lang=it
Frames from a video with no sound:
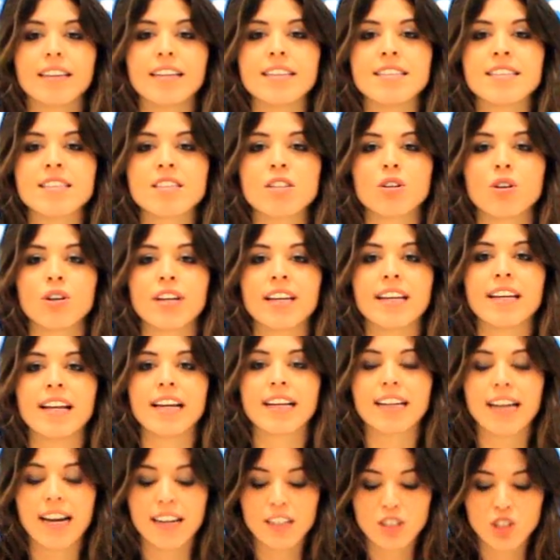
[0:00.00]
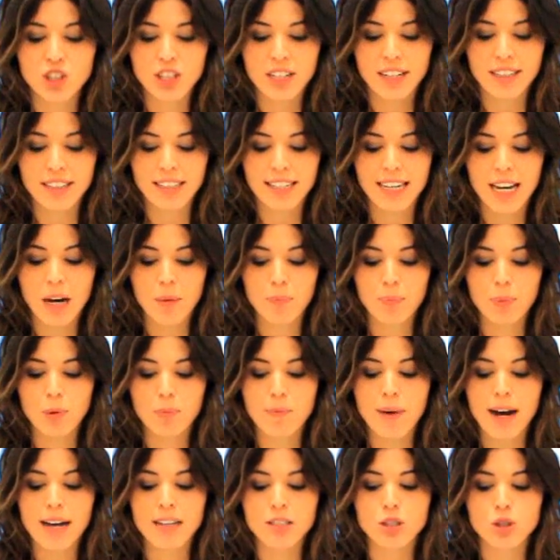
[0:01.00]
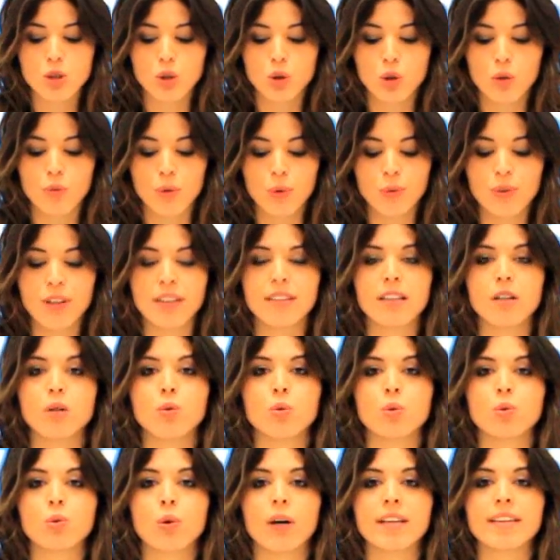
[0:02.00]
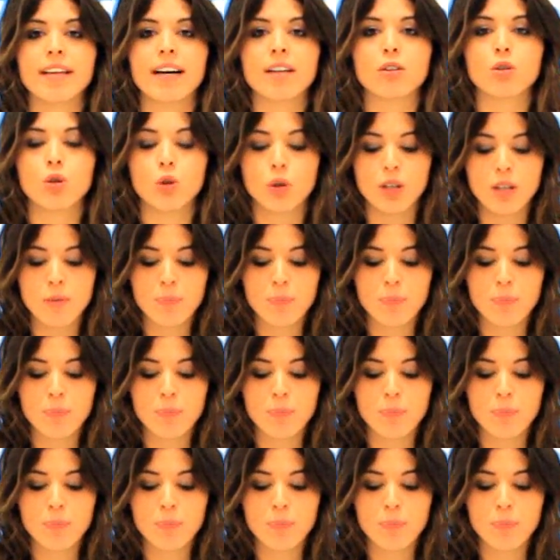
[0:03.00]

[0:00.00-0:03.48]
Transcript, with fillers: Tensione nel carcere di Campobasso dove un detenuto ha dato